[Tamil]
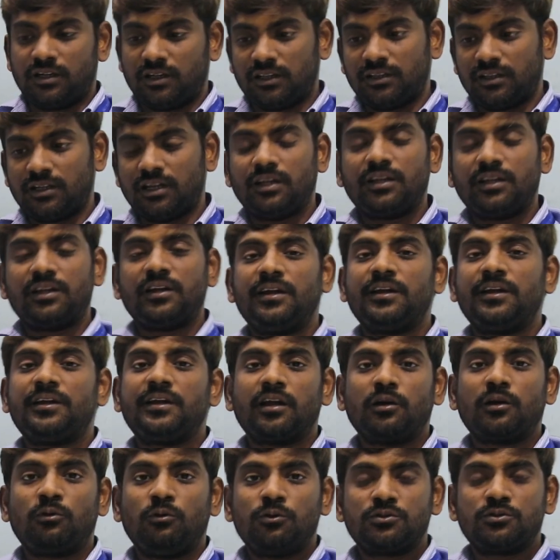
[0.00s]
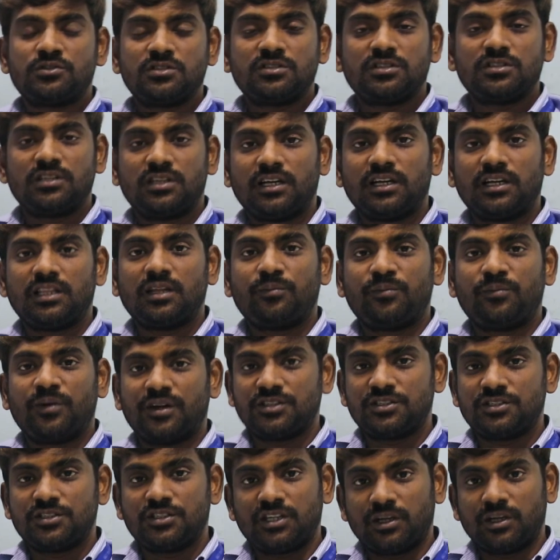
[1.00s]
அதில் ரிலேட்டடாக கோர்சஸ் இருக்குது அதை
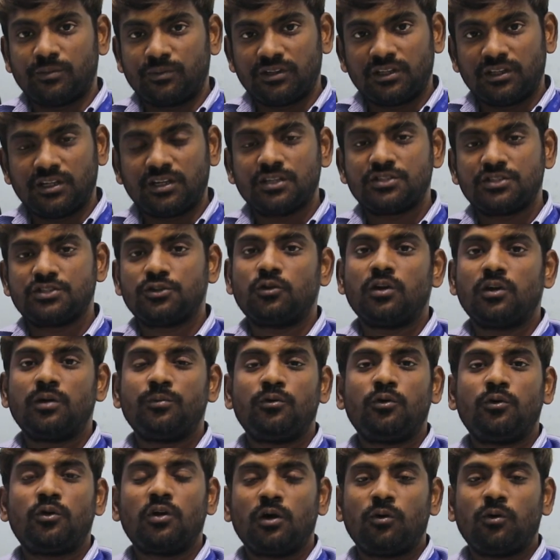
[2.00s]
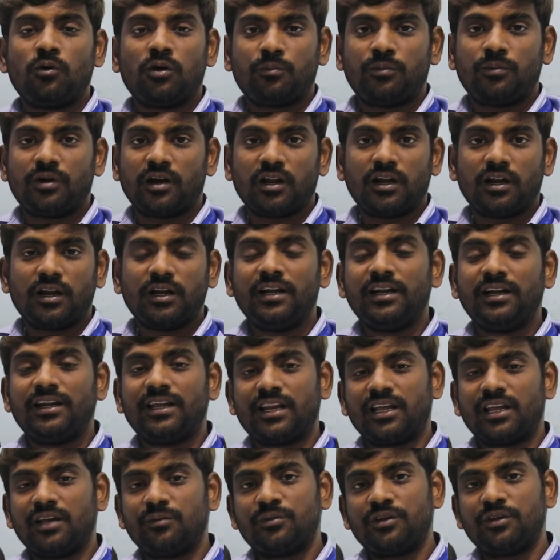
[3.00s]
படிச்சுட்டு நம்ம இந்த இண்டஸ்ட்ரிக்குள்ளே போகலாம் ஒர்க் பண்ணலான்னு
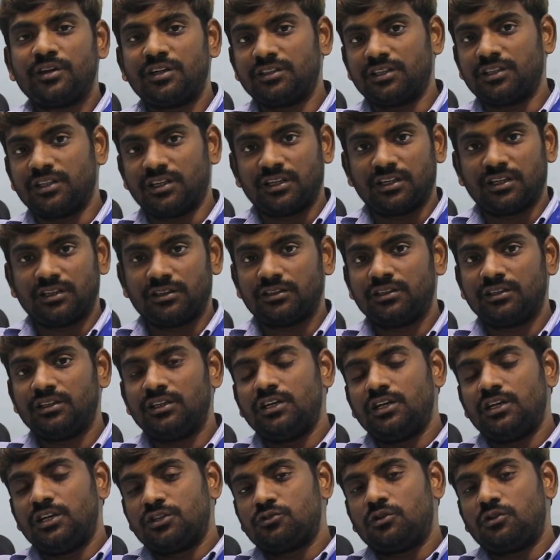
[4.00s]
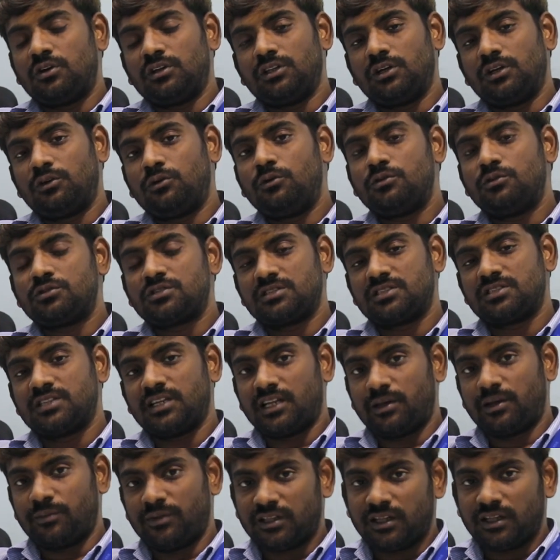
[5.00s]
நிறைய பேருக்கு தெரியாது ஸோ அந்த கோர்சஸ்
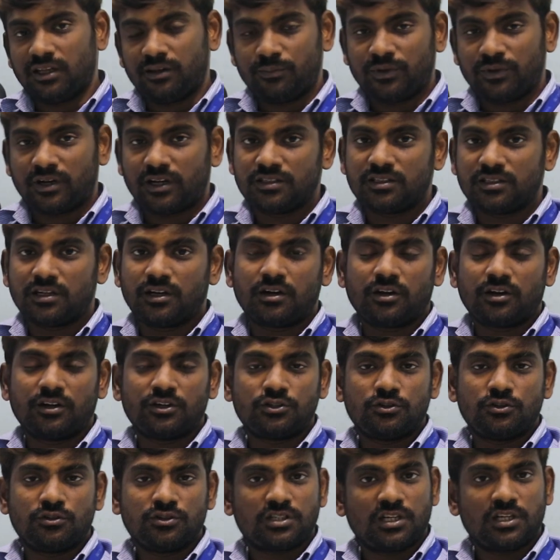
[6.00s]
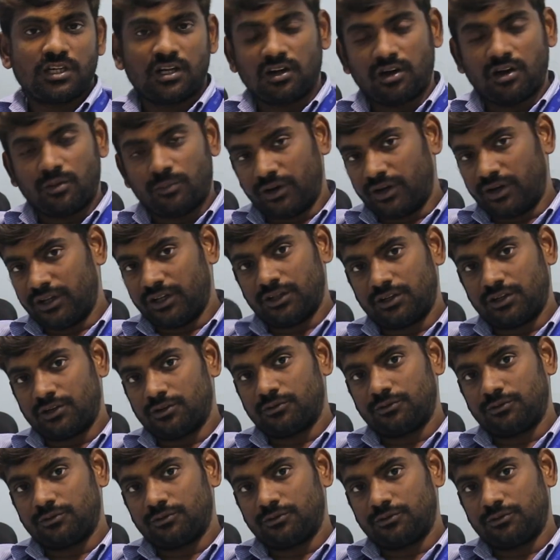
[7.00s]
எல்லாமே தான் இப்போ கஜரா ட்ராயிங் சொல்யூஷனில் நாங்கள் பண்ணிக்கிட்டு